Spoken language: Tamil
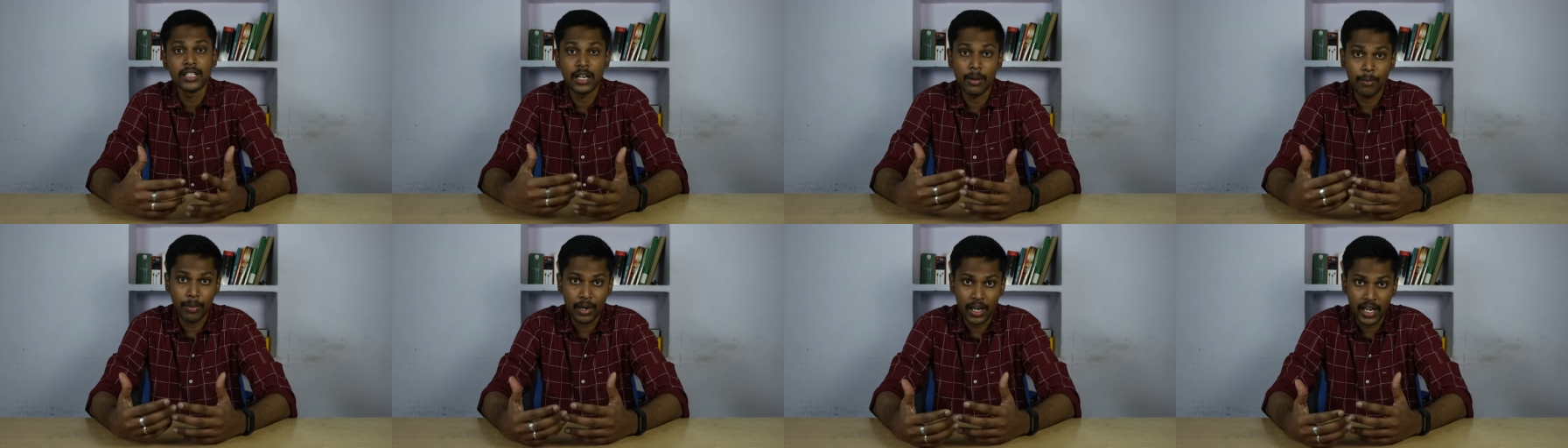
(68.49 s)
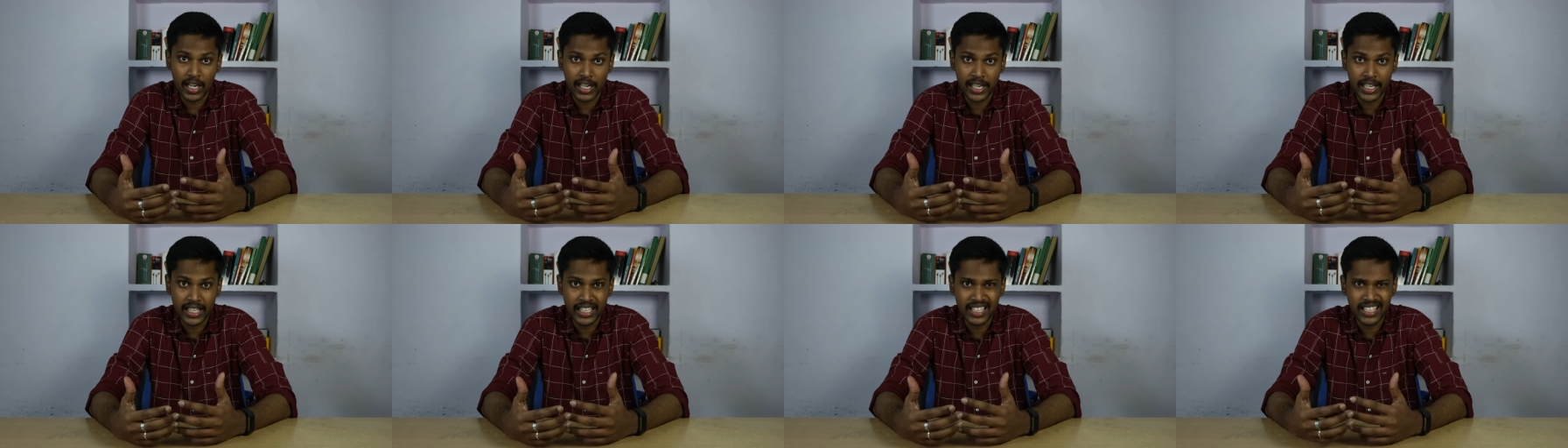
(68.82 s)
சில
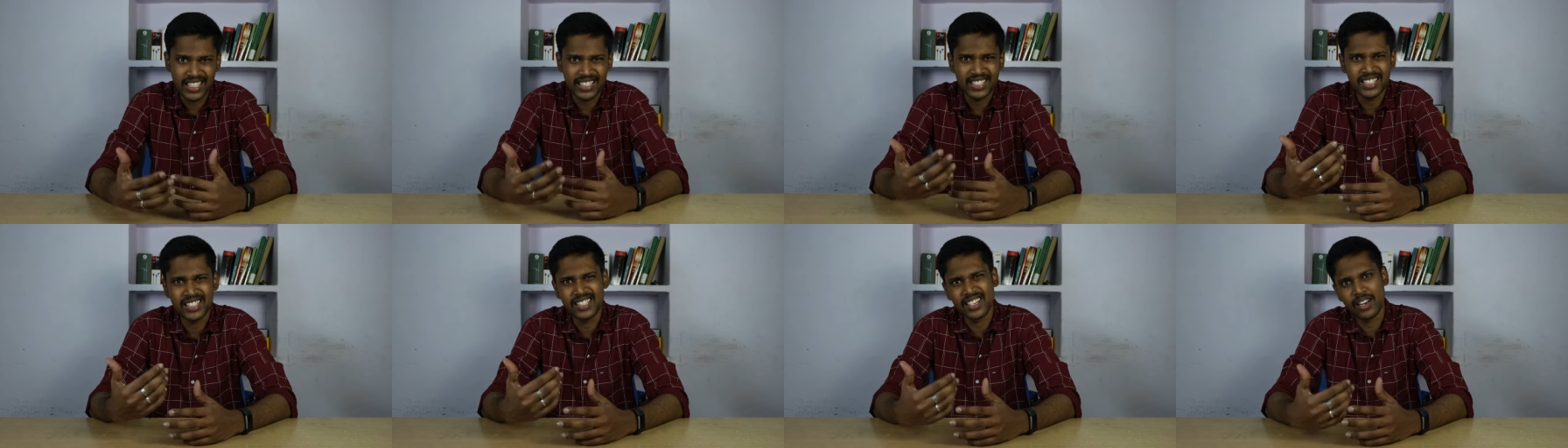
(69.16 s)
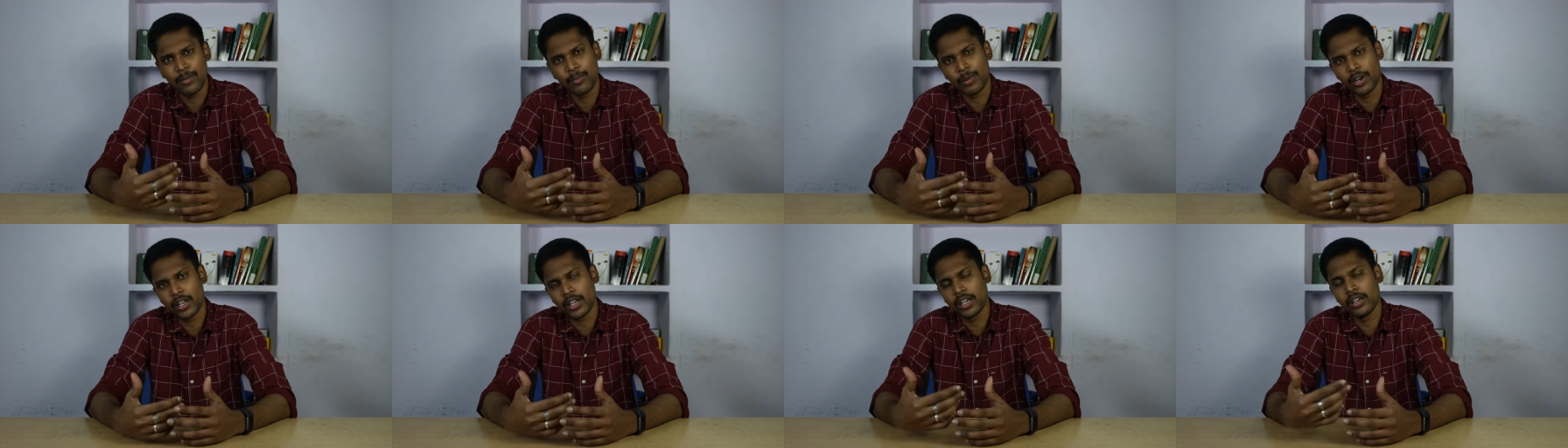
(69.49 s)
படங்கள் ஹிட் ஆச்சு
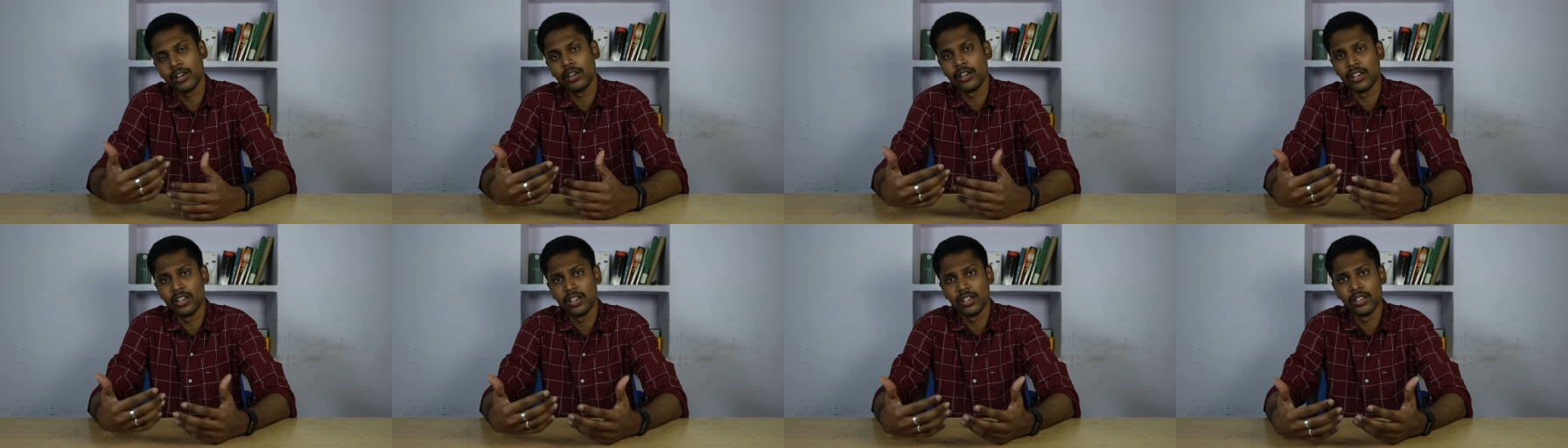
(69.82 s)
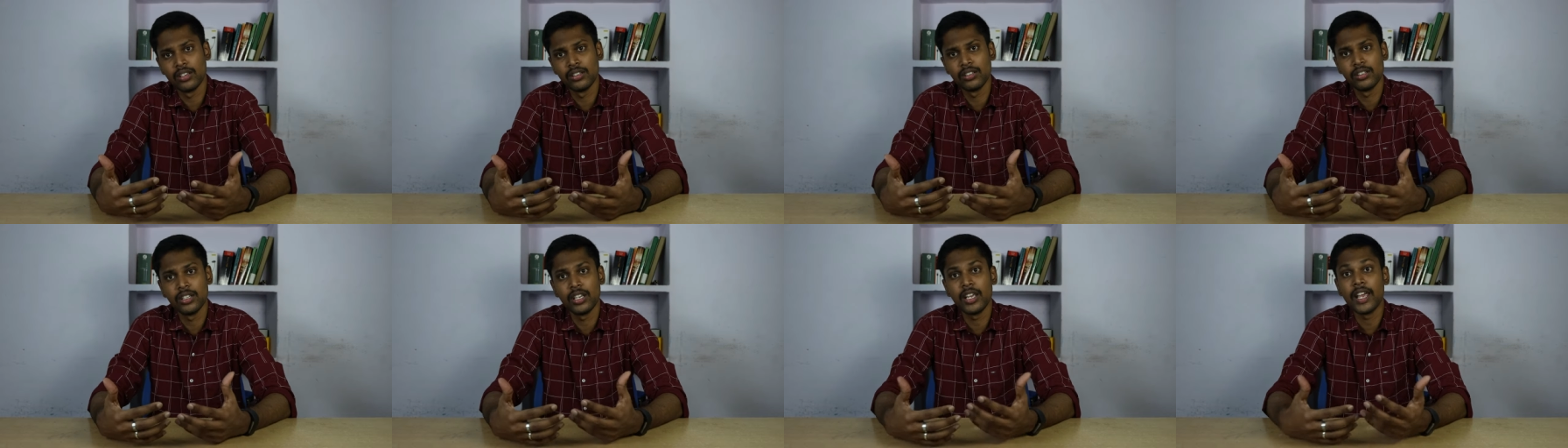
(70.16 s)
சில படங்கள்
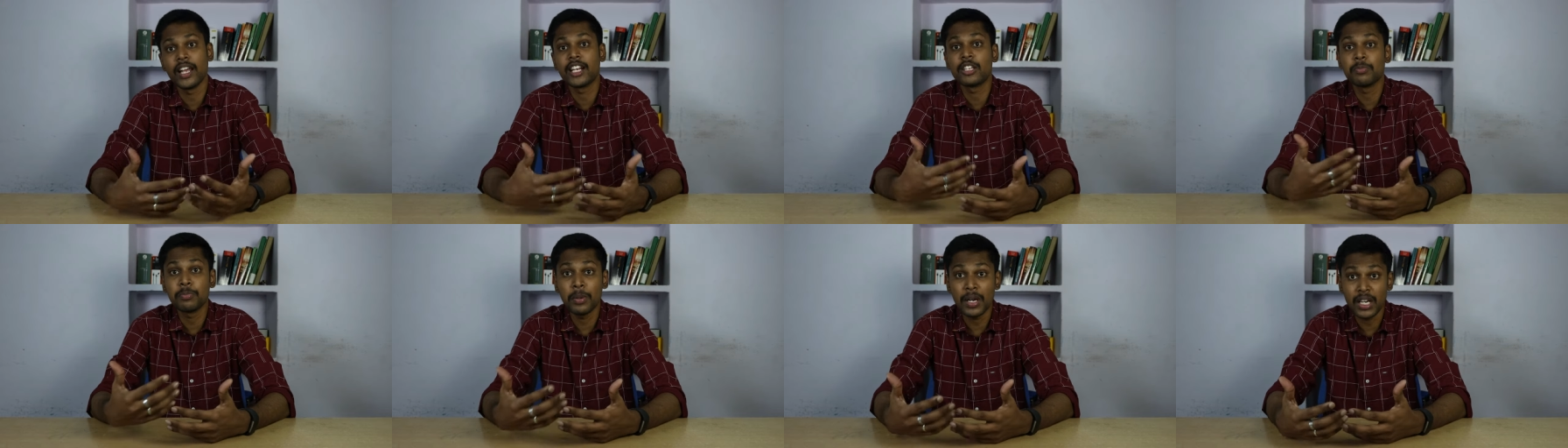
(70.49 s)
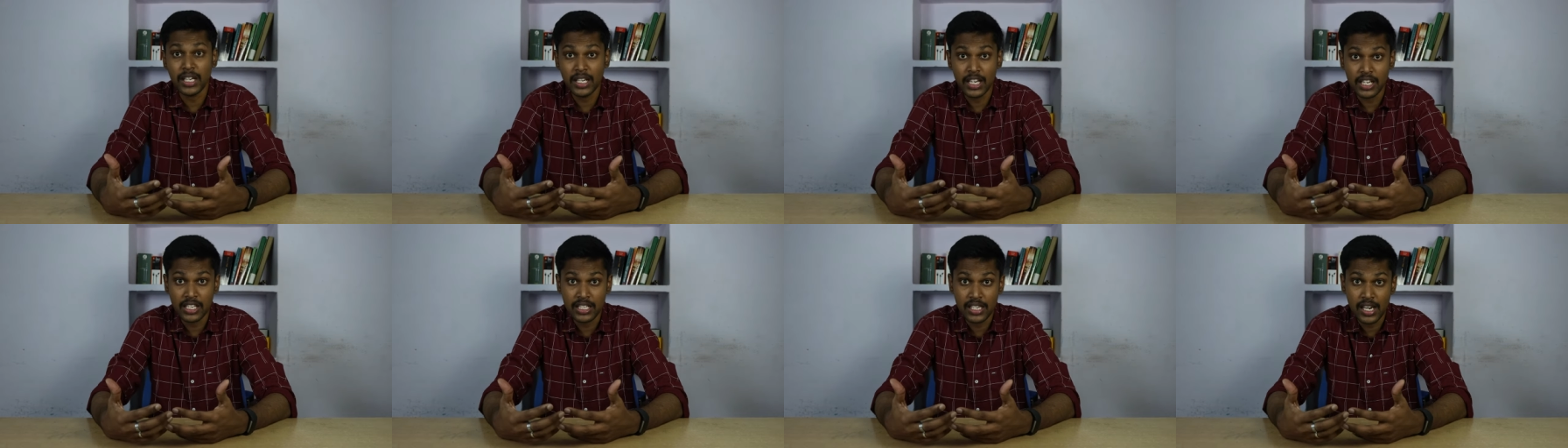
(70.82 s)

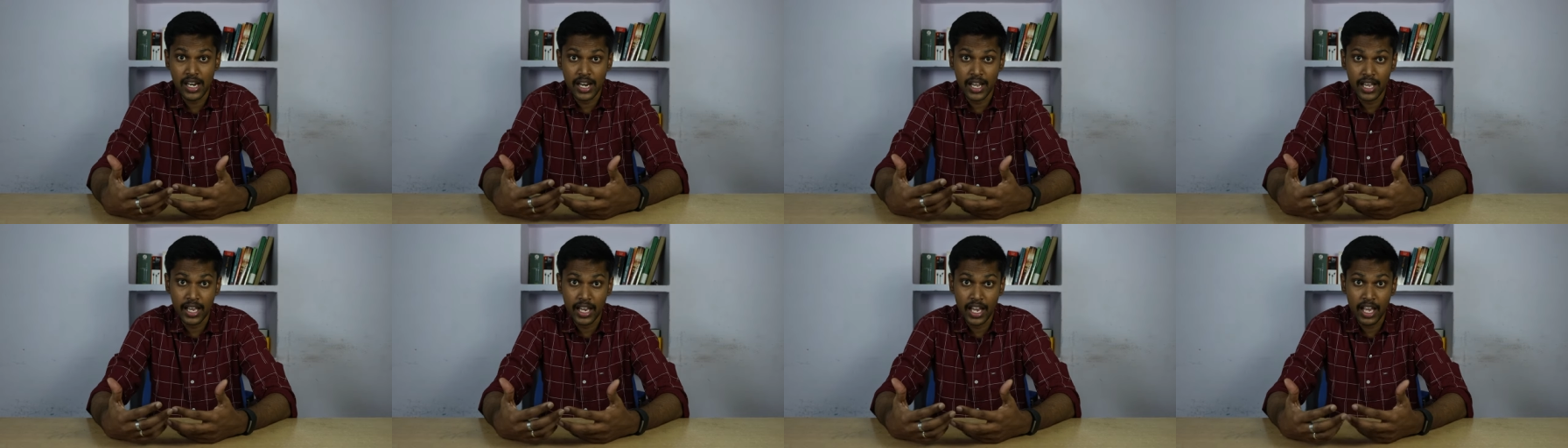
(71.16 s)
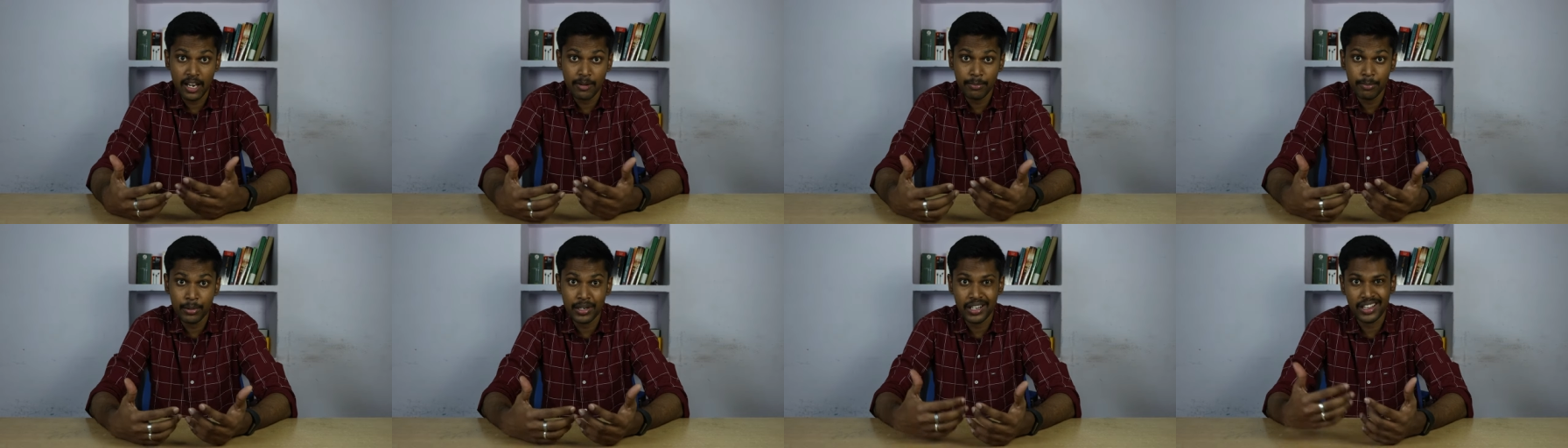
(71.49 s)
எக்ஸ்பெக்டேஷனை
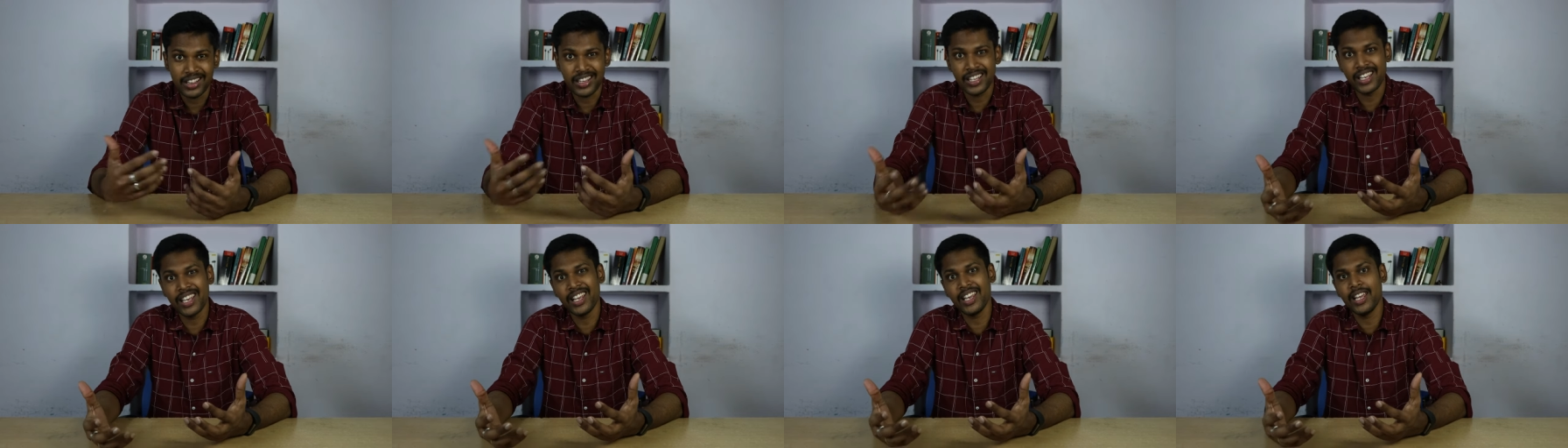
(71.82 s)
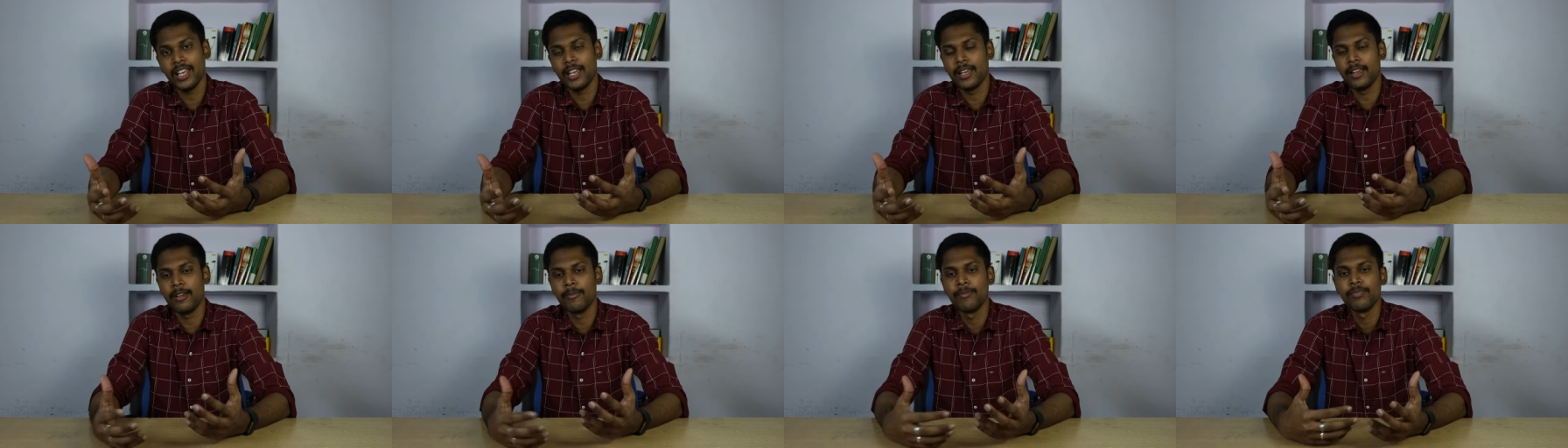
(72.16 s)
ஏற்படுத்தி
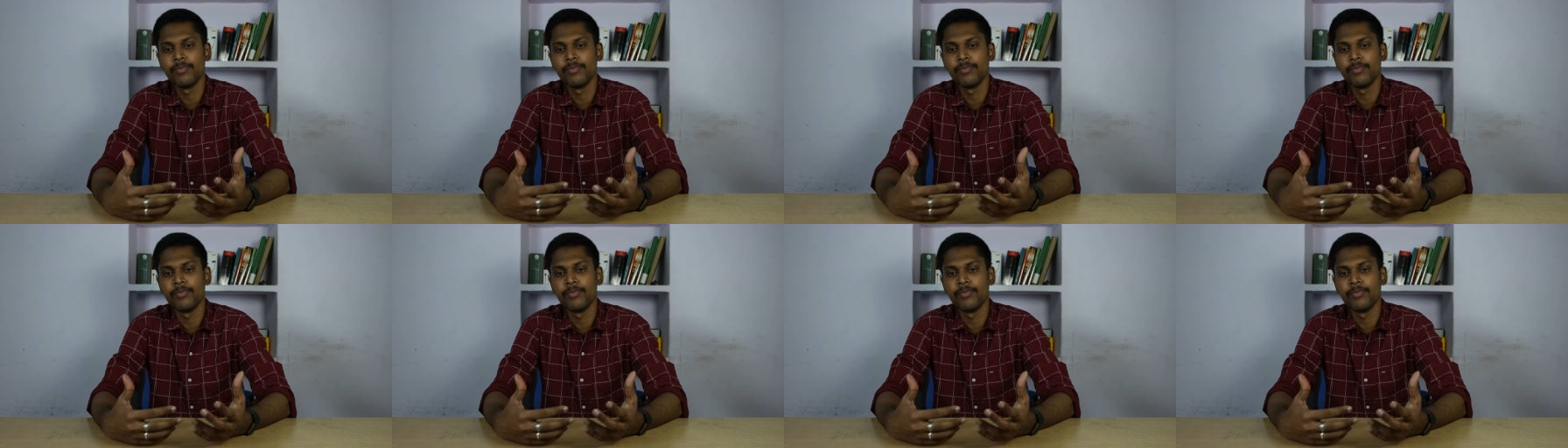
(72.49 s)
